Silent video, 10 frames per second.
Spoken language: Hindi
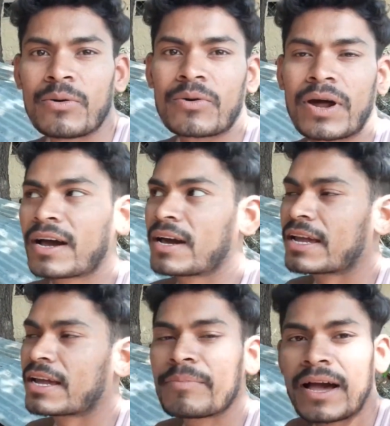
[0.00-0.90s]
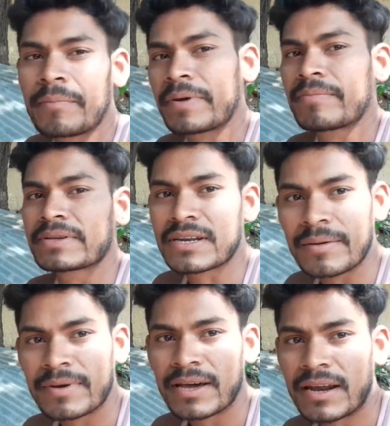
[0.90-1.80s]
और आकर के हम यहाँ पर
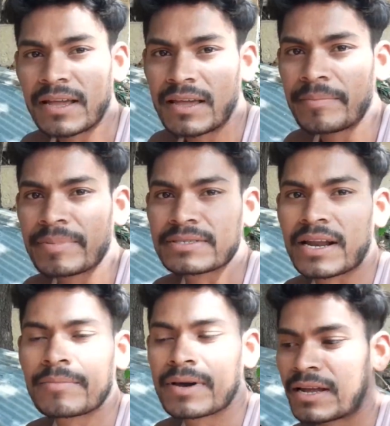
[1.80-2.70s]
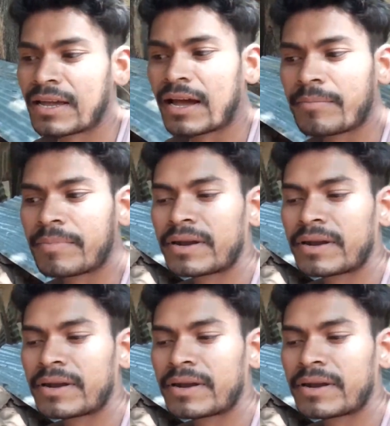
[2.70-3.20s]
विश्राम कर रहे हैं विश्राम करके यहाँ